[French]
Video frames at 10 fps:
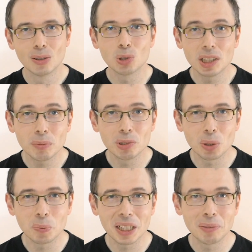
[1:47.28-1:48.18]
Au terme
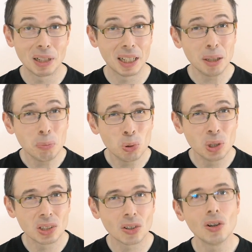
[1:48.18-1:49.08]
d'un périple
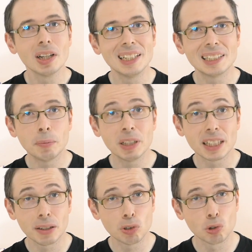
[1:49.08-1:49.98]
épuisant, Elisabeth
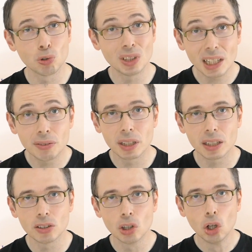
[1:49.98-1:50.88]
arrive dans une
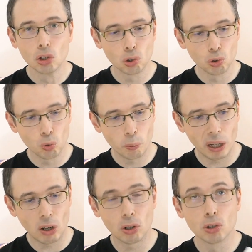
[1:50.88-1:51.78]
taverne tenue
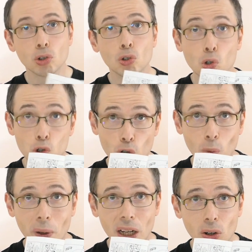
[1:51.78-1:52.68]
par un
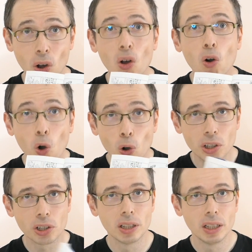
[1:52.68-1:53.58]
cochon parlant,
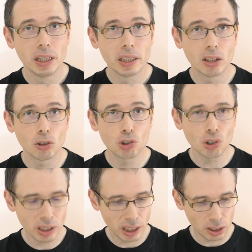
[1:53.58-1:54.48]
Hawk, et un
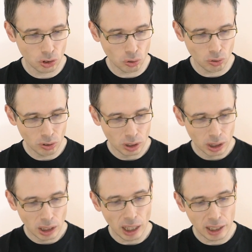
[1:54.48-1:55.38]
jeune garçon
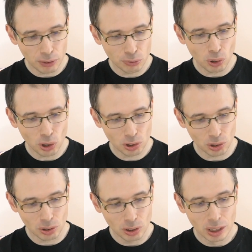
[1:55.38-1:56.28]
à la
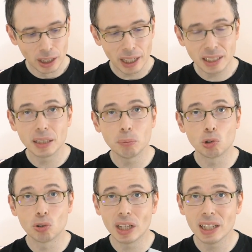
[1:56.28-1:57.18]
force
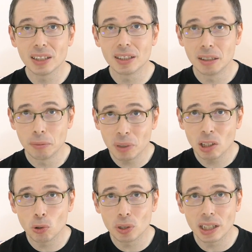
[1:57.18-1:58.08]
exceptionnelle,
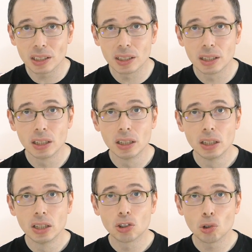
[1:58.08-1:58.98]
Meliodas
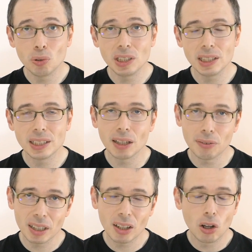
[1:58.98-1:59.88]
celui-ci
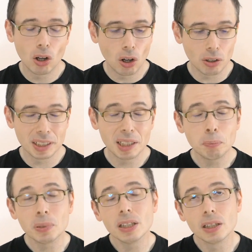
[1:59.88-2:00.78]
s'avère, en
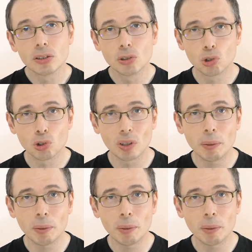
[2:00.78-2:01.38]
dépit de son